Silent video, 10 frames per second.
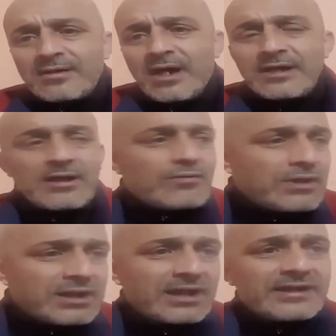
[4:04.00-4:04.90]
هيا يقول
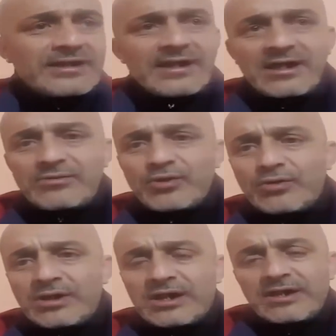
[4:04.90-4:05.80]
لك رانا نخدمو
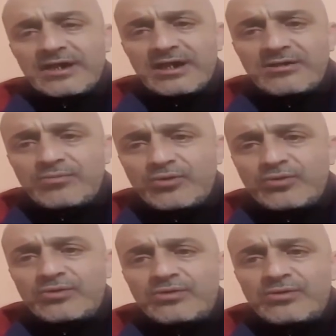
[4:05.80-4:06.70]
يقول لك رانا نخدمو
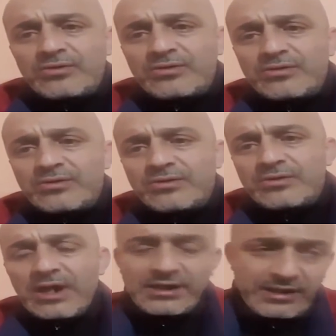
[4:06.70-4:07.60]

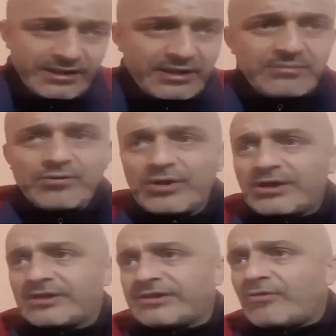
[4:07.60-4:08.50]
رانا نخدمو
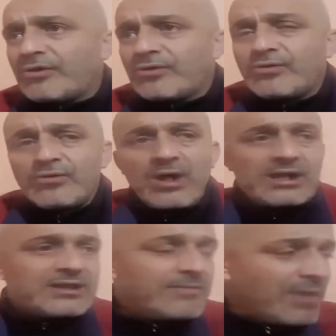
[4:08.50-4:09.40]
رانا نطورو
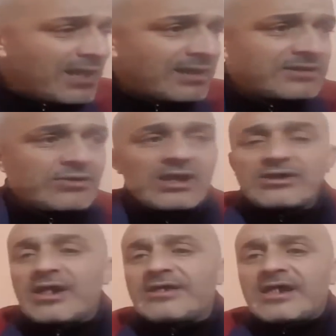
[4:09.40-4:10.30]
واحد كيما
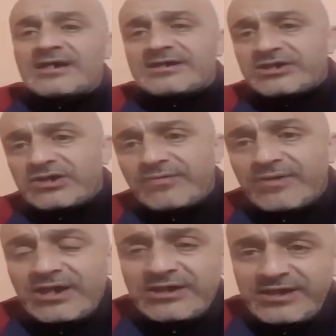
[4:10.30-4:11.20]
هذا غير زاتشي في
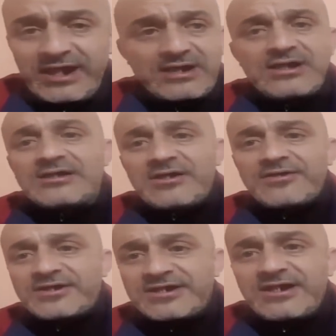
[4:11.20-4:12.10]
الاتحاديه
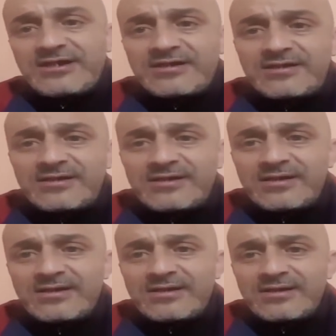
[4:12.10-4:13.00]
ثلاث سنين
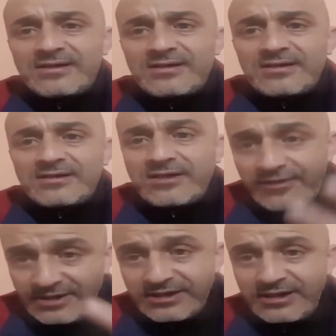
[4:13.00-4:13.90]

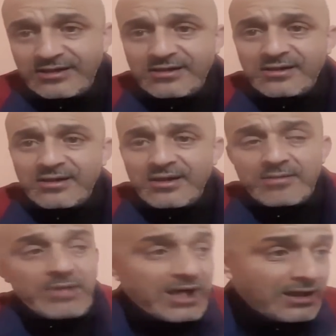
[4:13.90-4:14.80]
ثلاث سنين
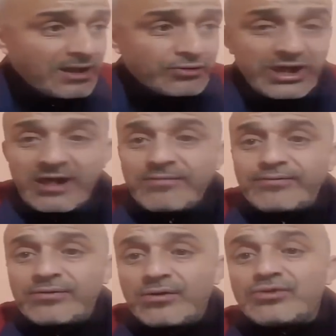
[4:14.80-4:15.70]
ما خلاوش
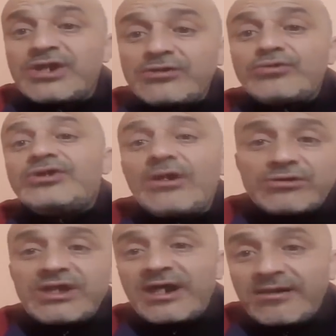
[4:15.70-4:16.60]
ألف وزادوا داو
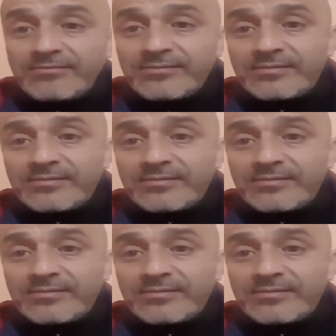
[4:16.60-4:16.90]
الدراهم